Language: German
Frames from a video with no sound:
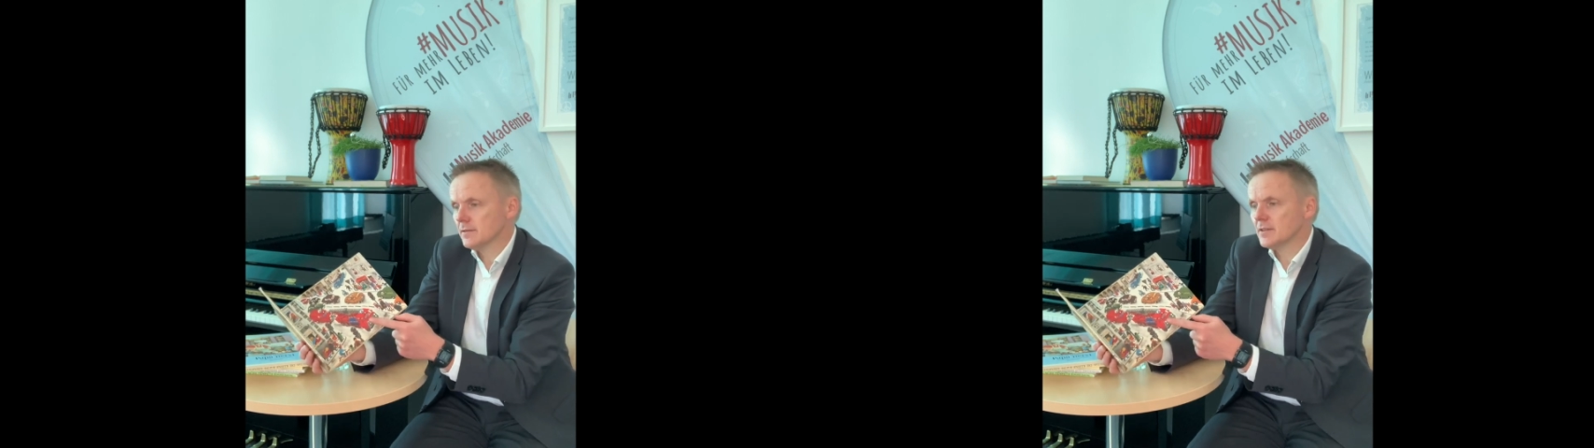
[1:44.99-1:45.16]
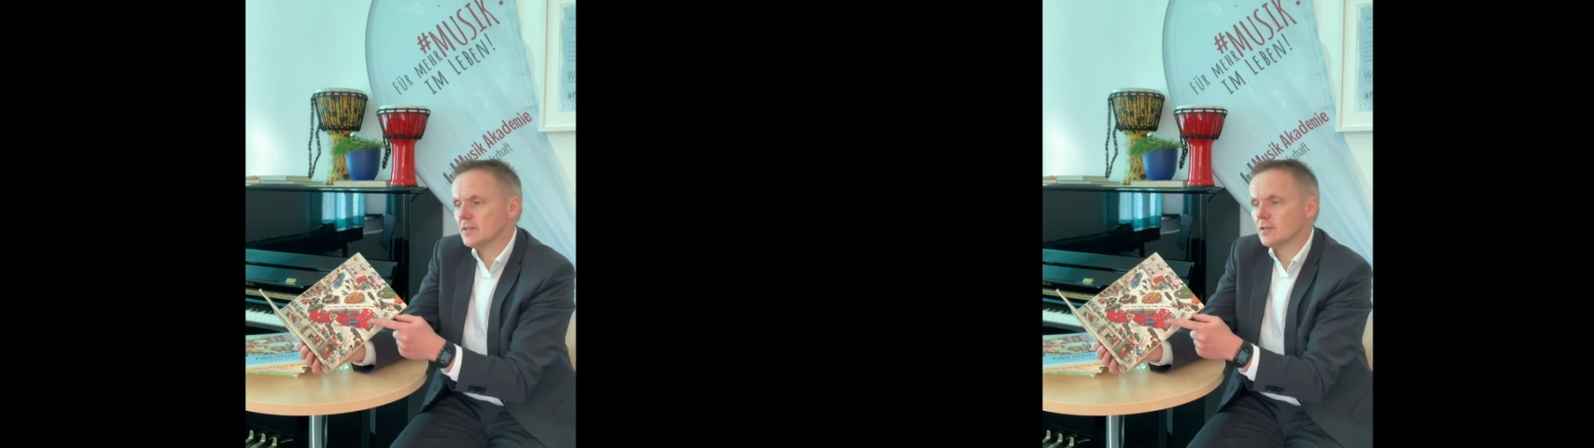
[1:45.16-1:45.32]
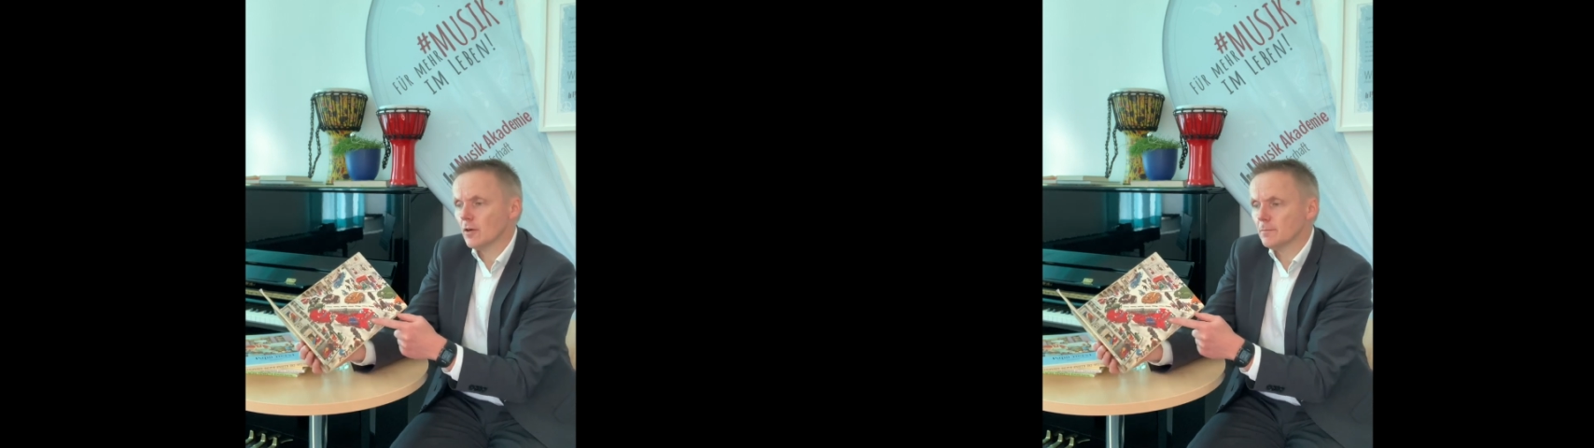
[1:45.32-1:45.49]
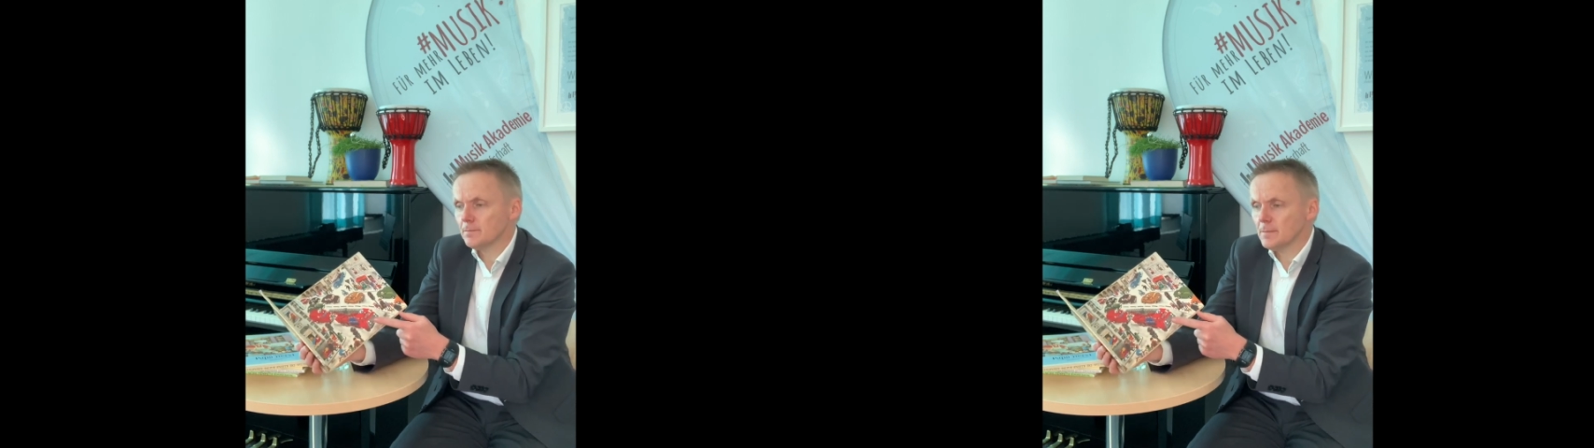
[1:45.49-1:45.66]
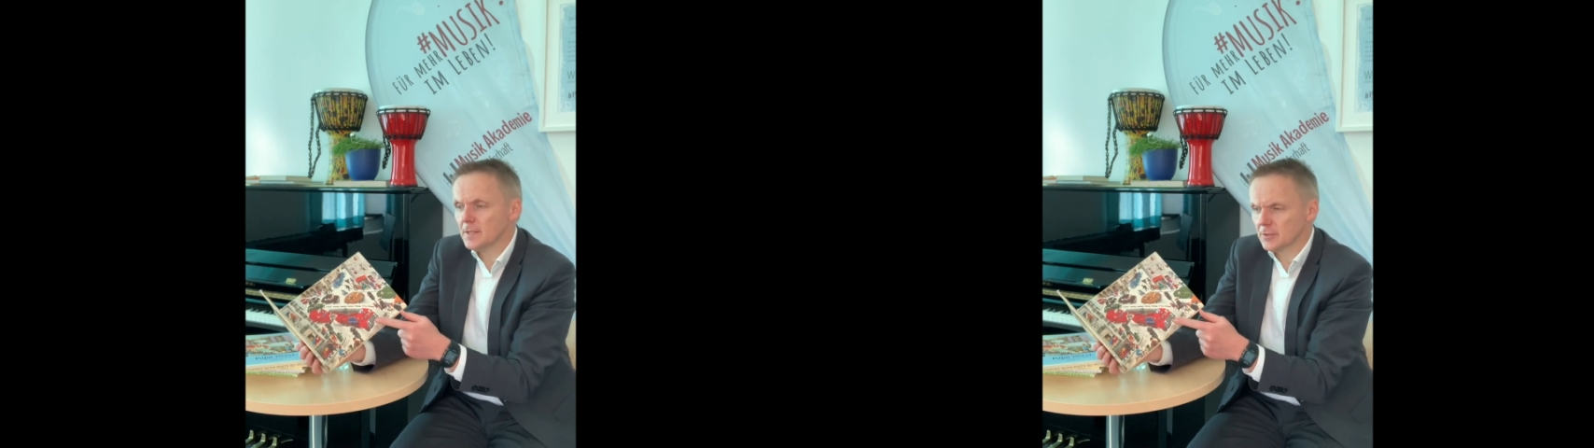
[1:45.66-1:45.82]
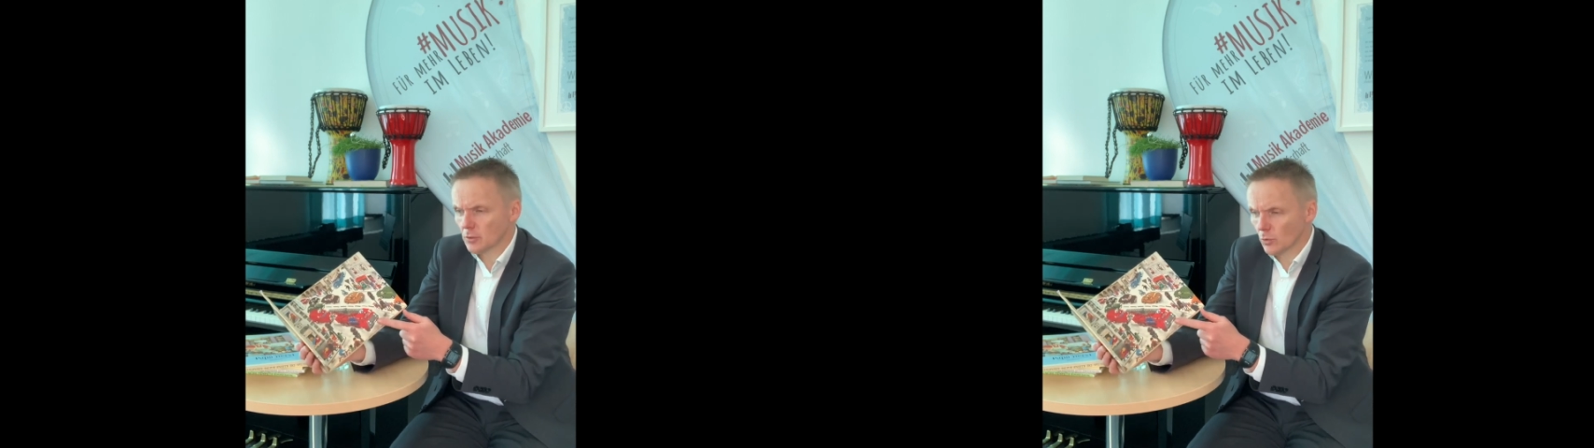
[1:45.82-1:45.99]
sie kommt
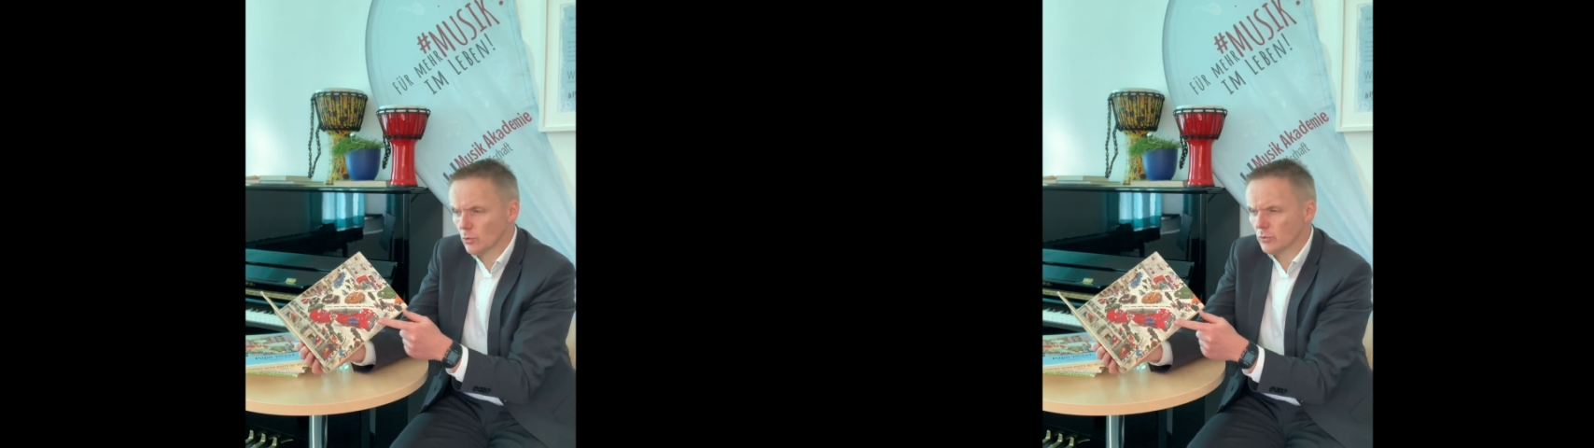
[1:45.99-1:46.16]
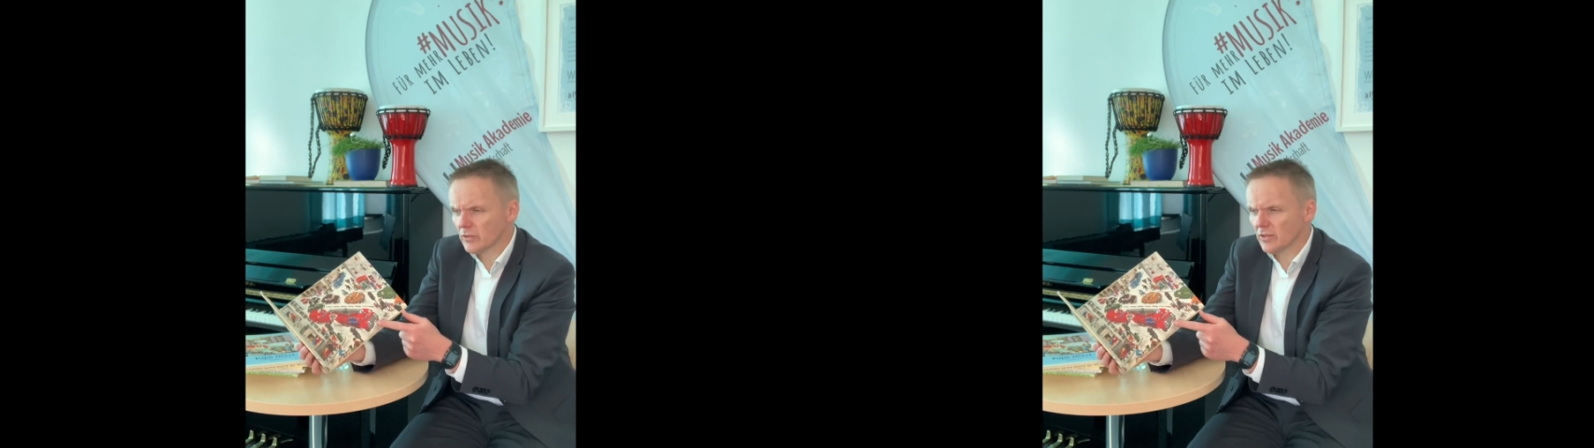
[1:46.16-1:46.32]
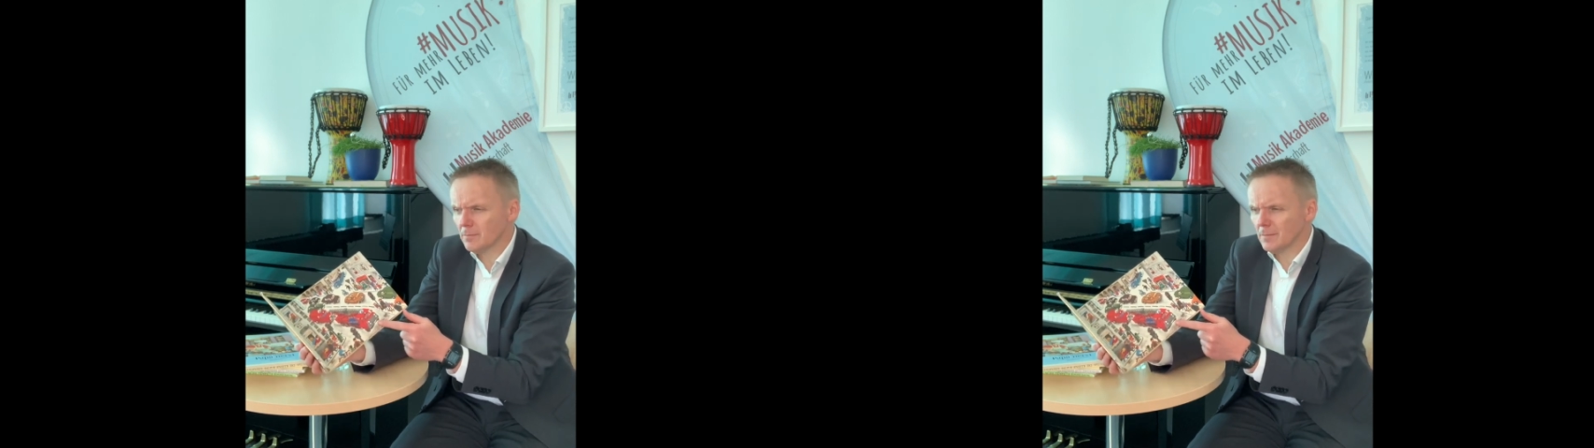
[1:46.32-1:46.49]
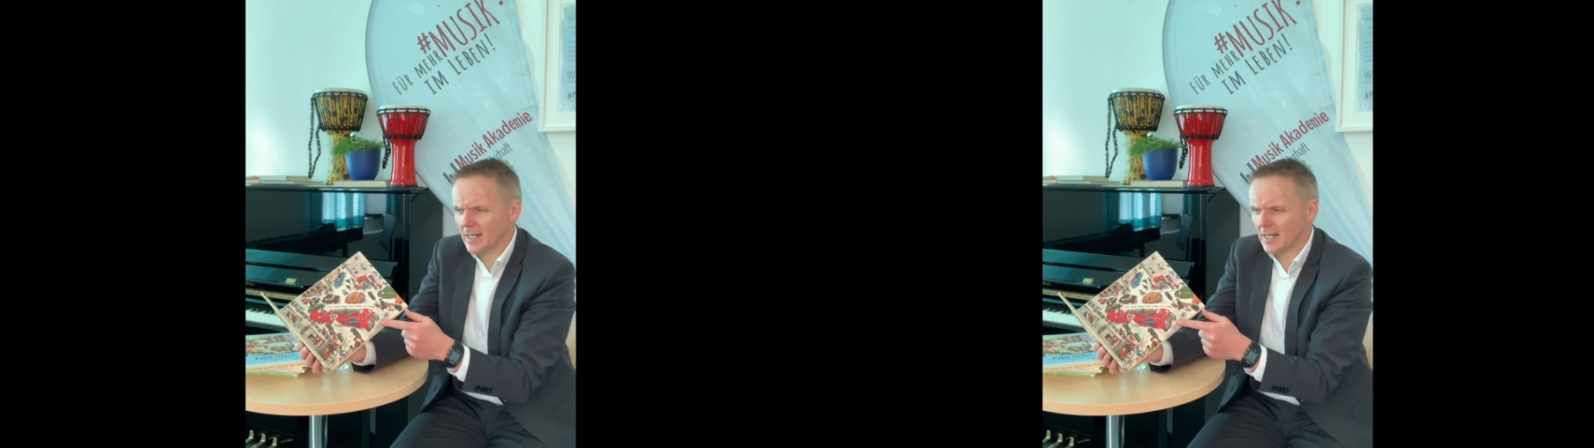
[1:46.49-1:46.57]
mit großem